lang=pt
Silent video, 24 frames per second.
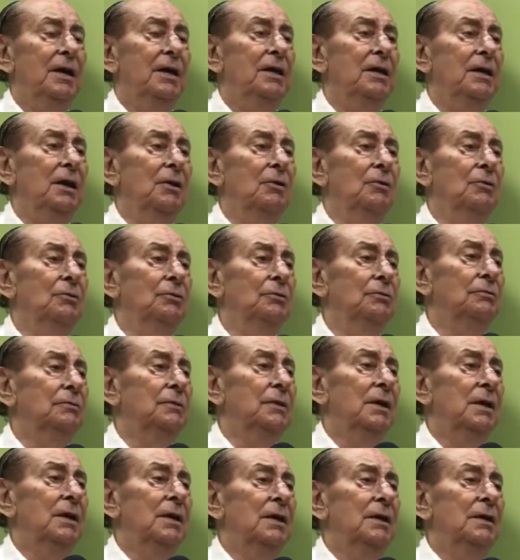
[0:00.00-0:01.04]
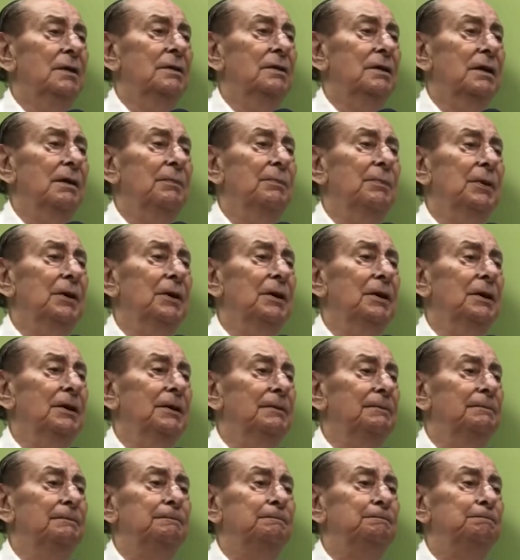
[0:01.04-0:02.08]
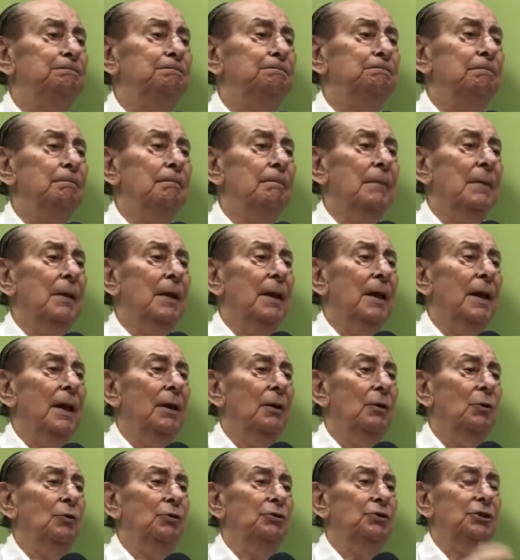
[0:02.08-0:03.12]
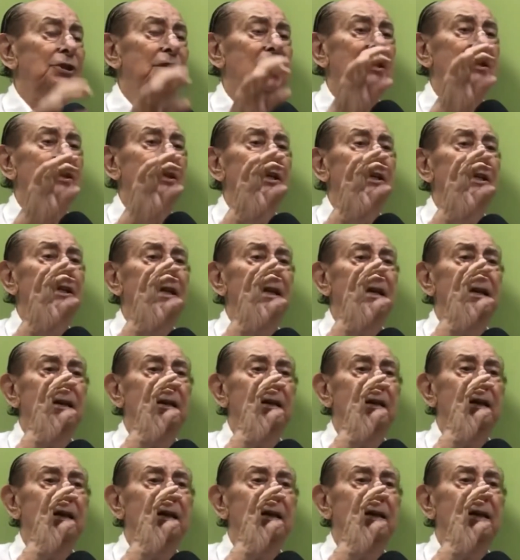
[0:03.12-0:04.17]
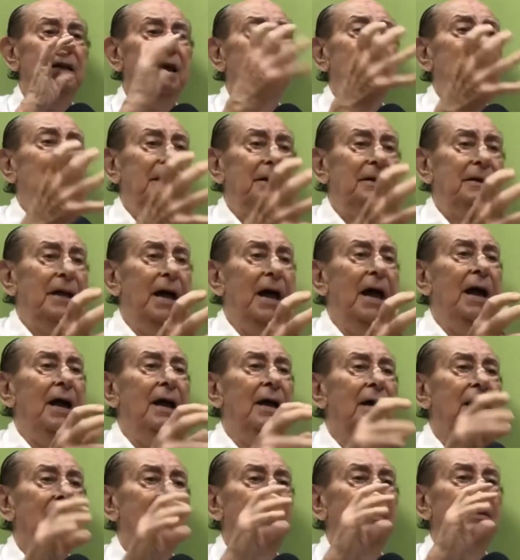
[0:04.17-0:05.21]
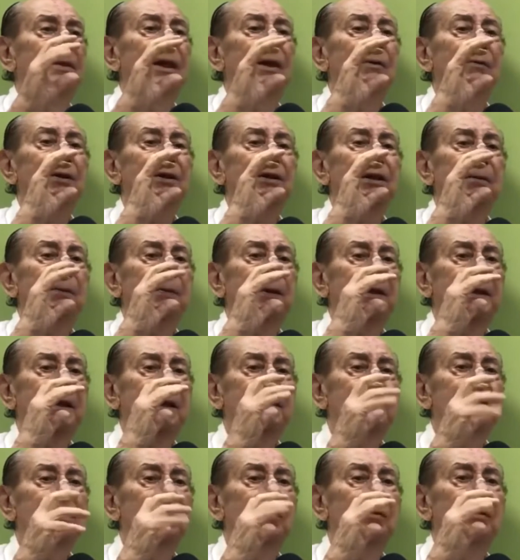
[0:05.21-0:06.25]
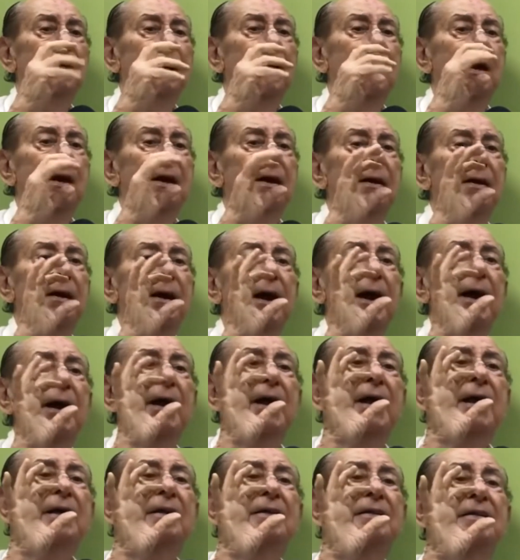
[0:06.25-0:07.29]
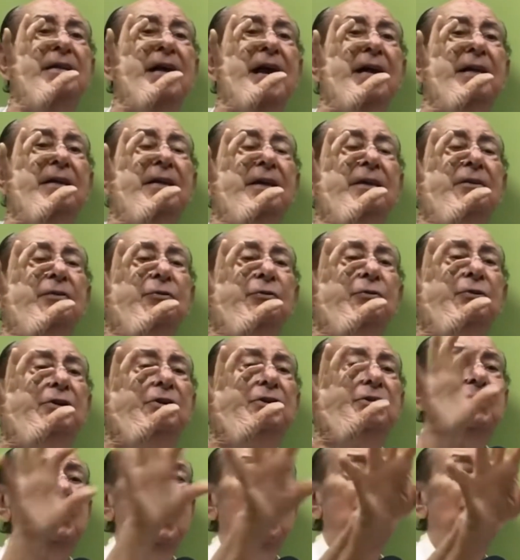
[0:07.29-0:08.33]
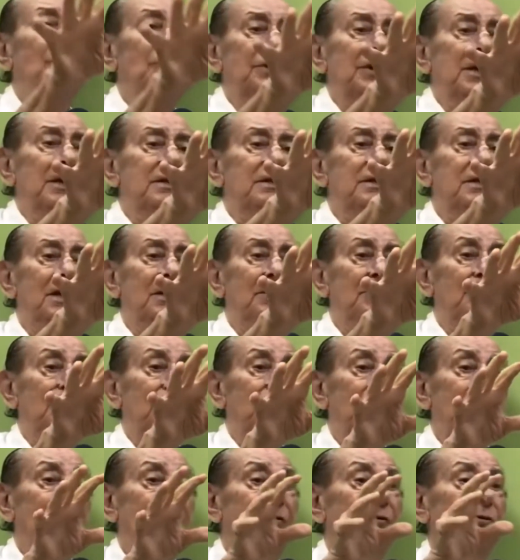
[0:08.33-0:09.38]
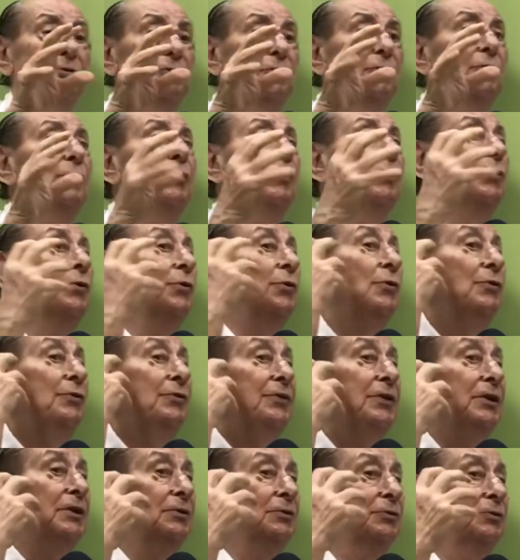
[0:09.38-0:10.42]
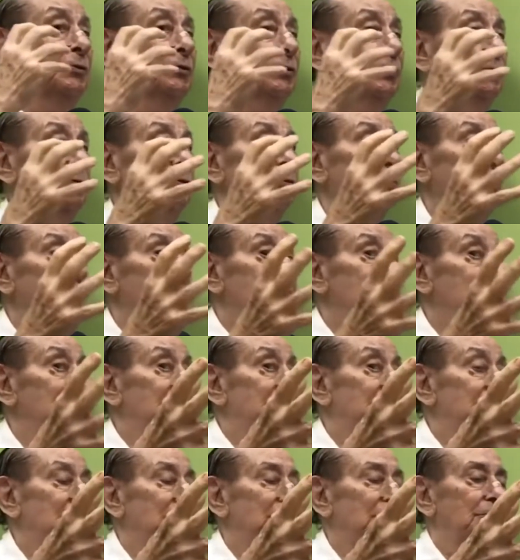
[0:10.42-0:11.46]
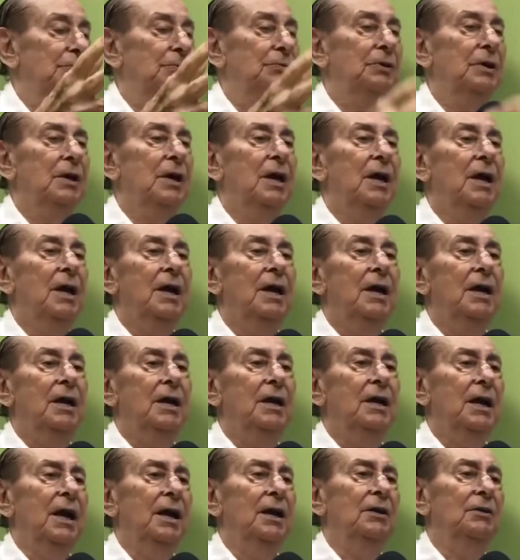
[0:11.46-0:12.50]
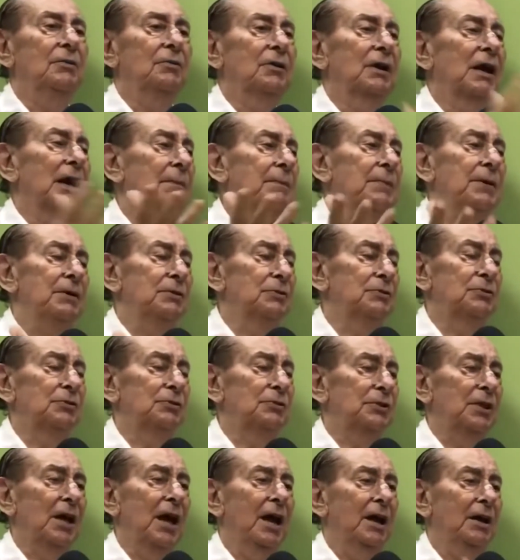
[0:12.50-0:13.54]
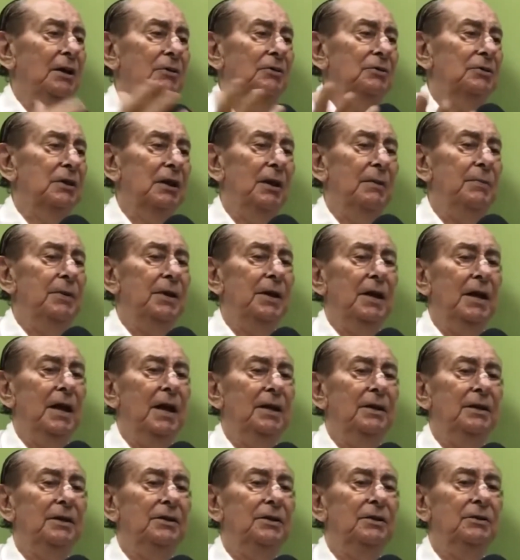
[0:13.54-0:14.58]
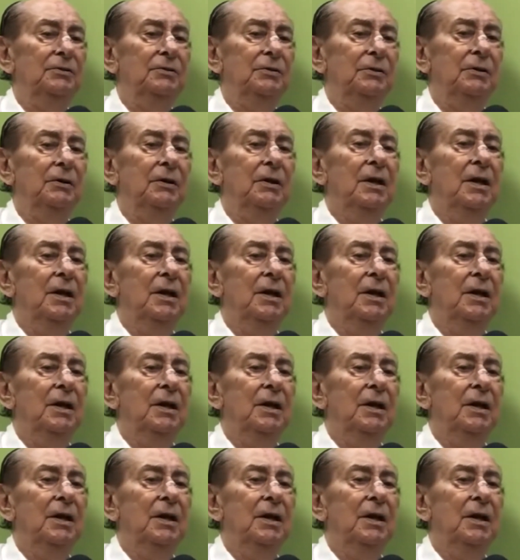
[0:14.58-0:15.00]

E eu sempre é, gostei de, de, de interpretar, dar uma interpretação exata do que está acontecendo, do que eu estou ouvindo, do que eu estou sentindo. E aí não cabia o sotaque, não cabia nada disso.